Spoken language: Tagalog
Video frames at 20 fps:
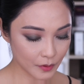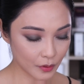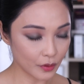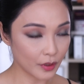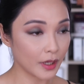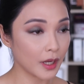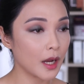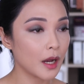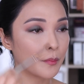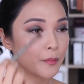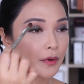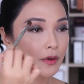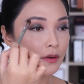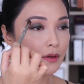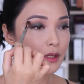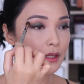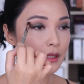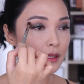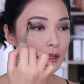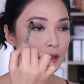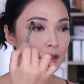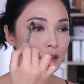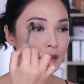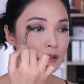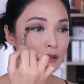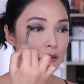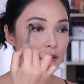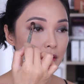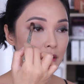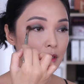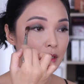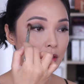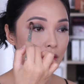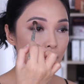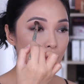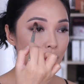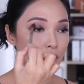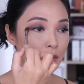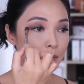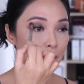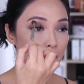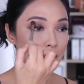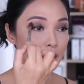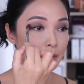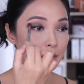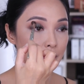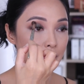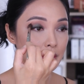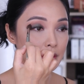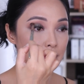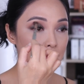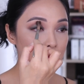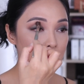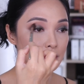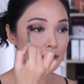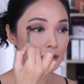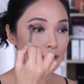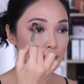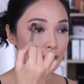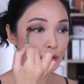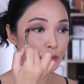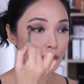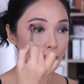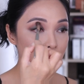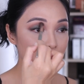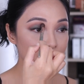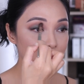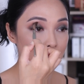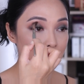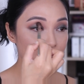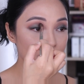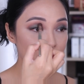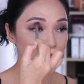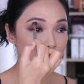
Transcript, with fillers: or coppery dito para mas lumabas lang